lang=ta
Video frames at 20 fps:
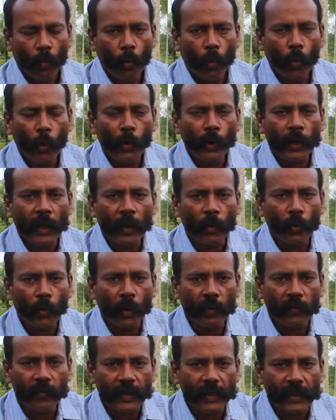மூங்கில்
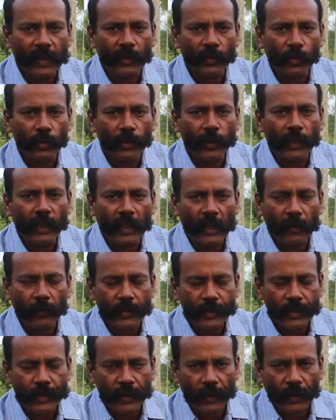உங்கள் வீட்டை சுற்றி நீங்கள்
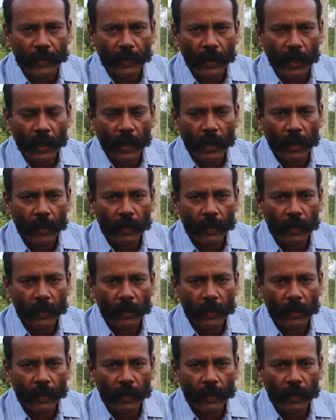வச்சிட்டிங்கன்னா